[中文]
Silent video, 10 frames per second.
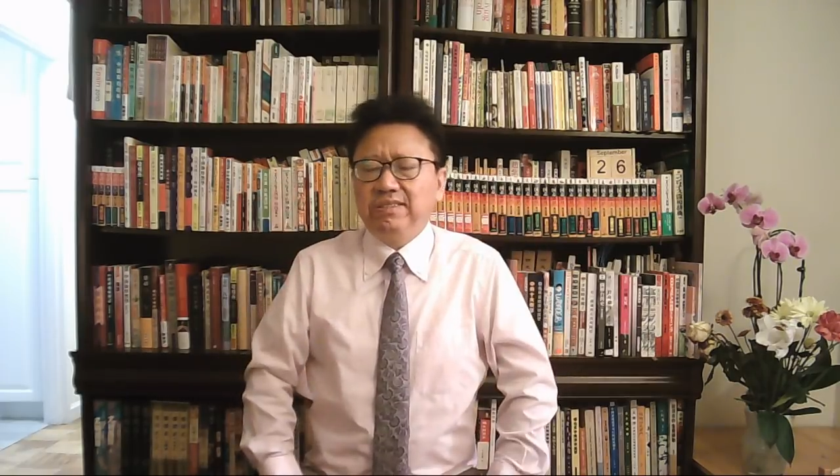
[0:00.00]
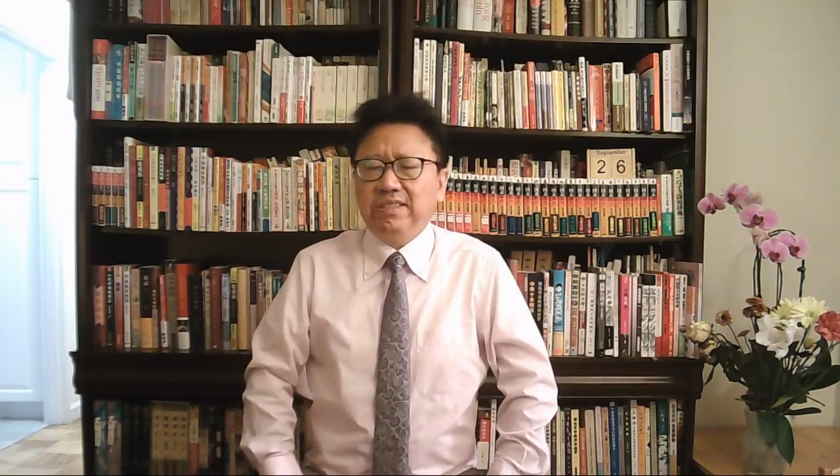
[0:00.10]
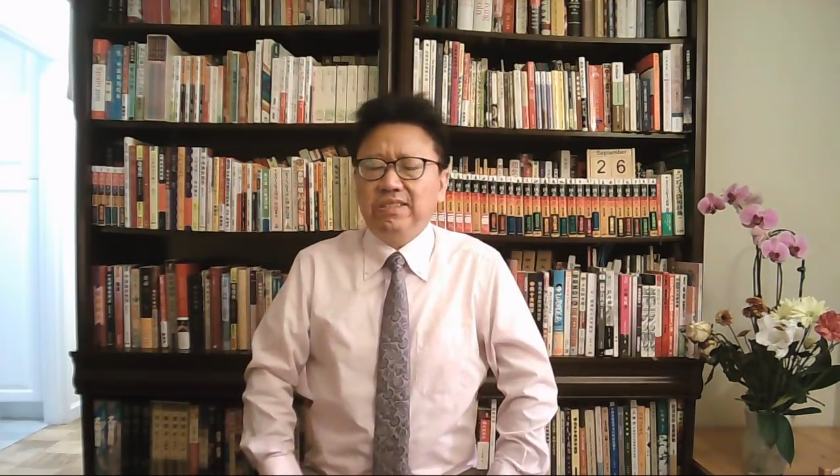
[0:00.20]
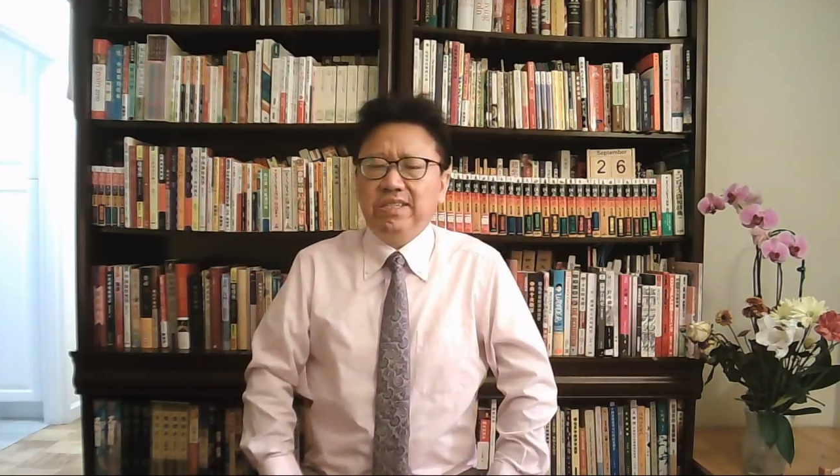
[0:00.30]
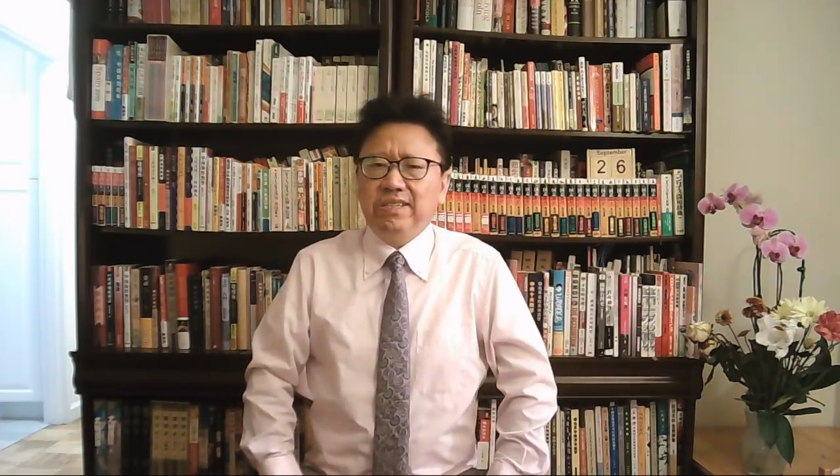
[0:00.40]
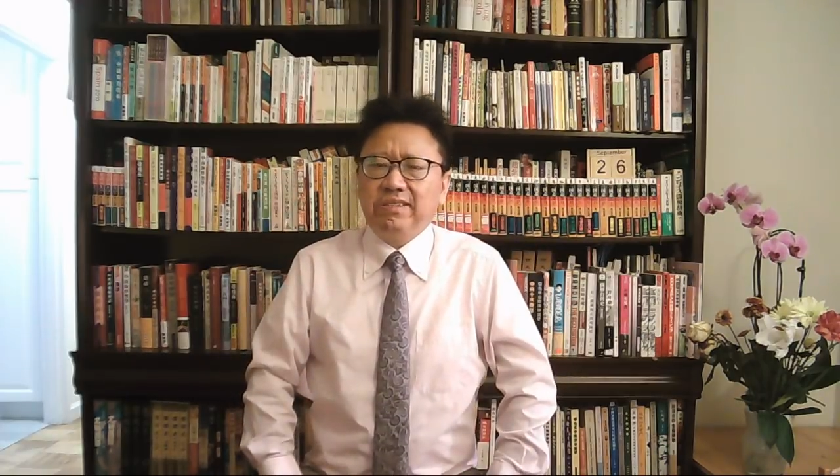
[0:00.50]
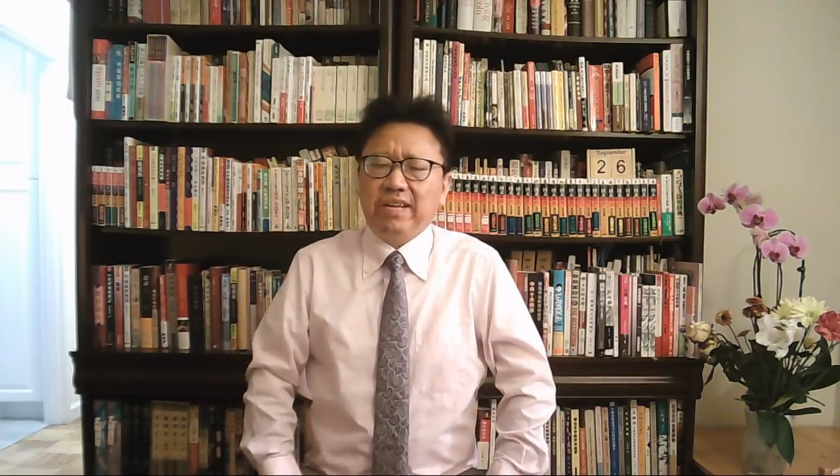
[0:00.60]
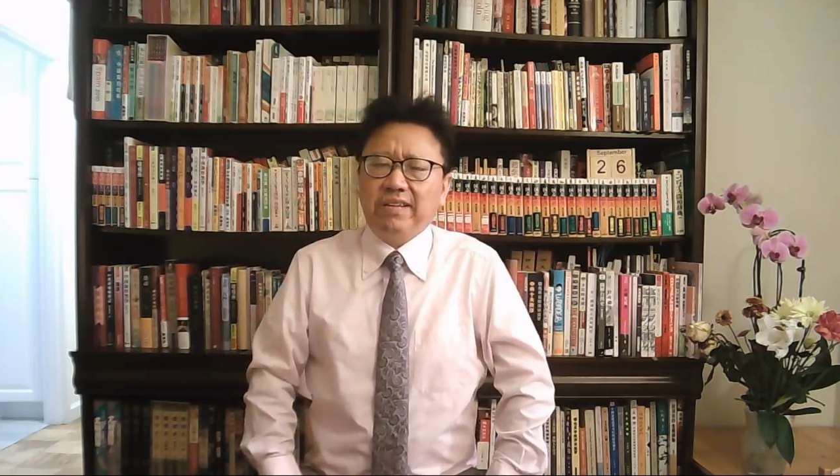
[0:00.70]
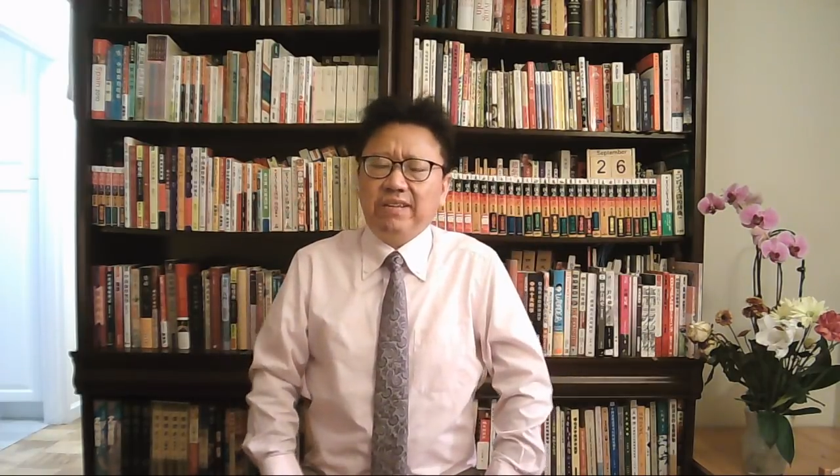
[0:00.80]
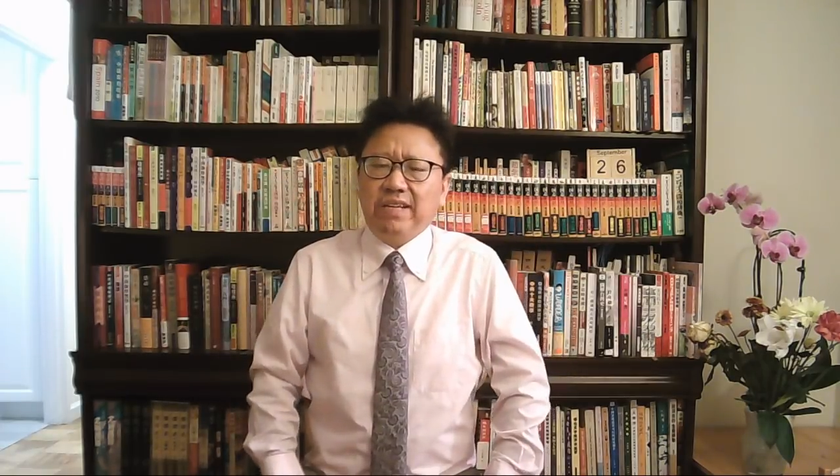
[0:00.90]
这些
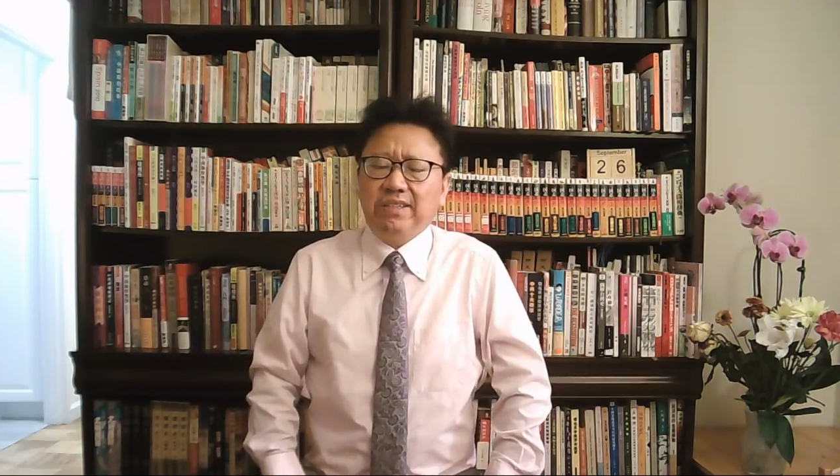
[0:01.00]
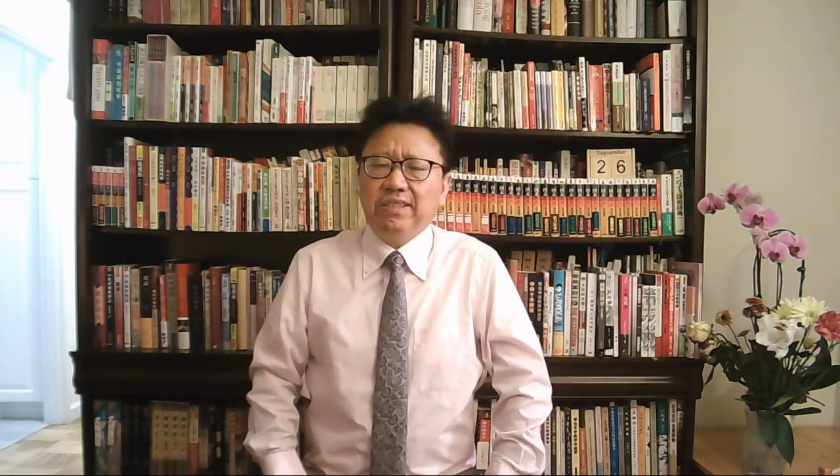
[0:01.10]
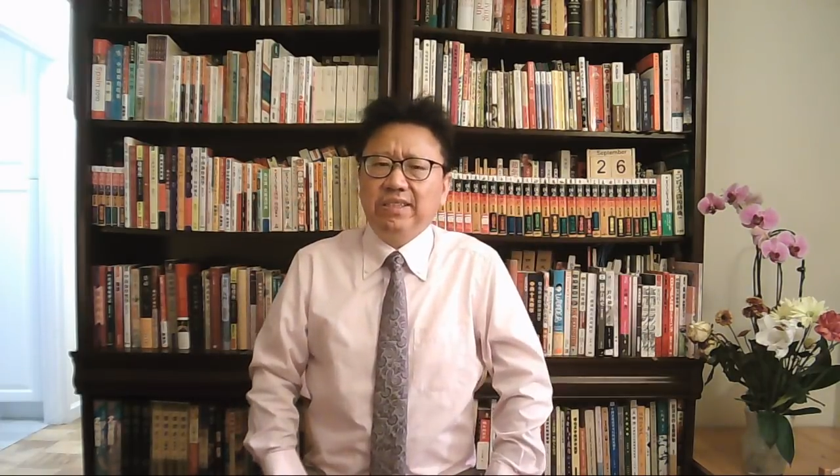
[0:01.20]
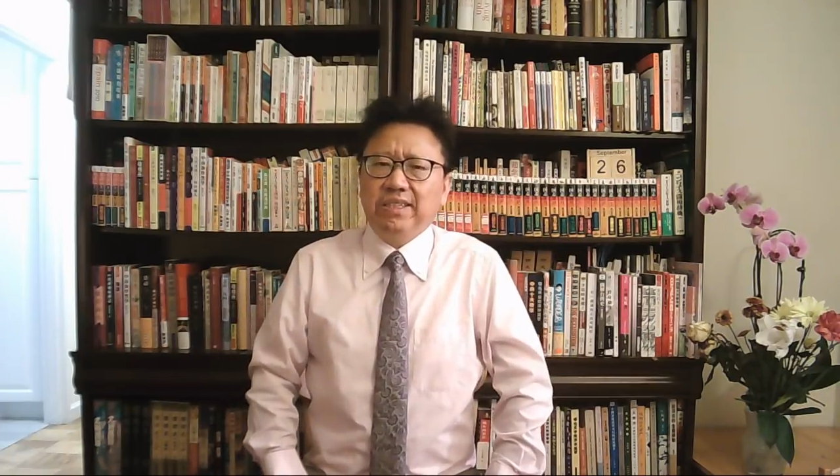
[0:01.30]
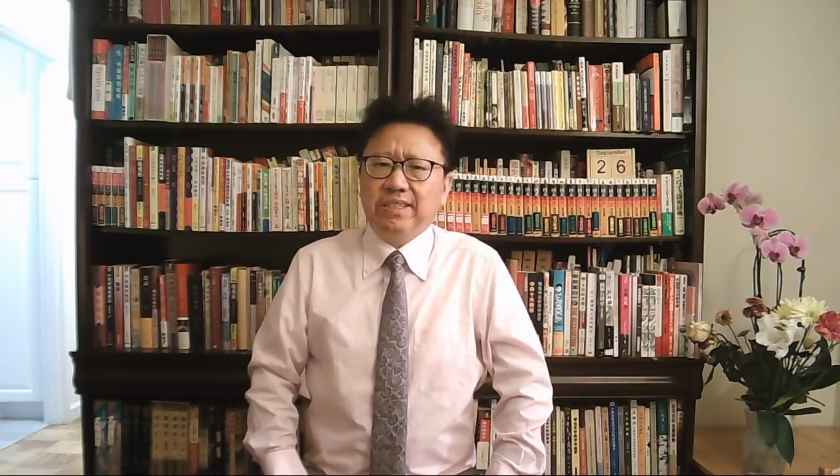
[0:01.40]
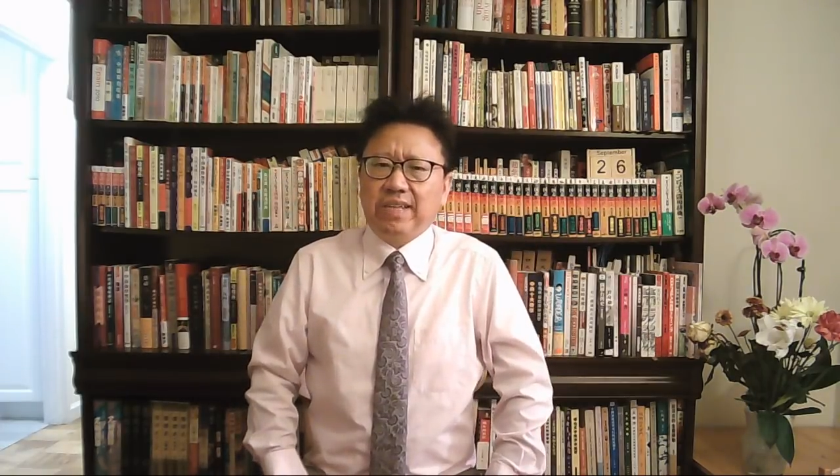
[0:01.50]
财产啊，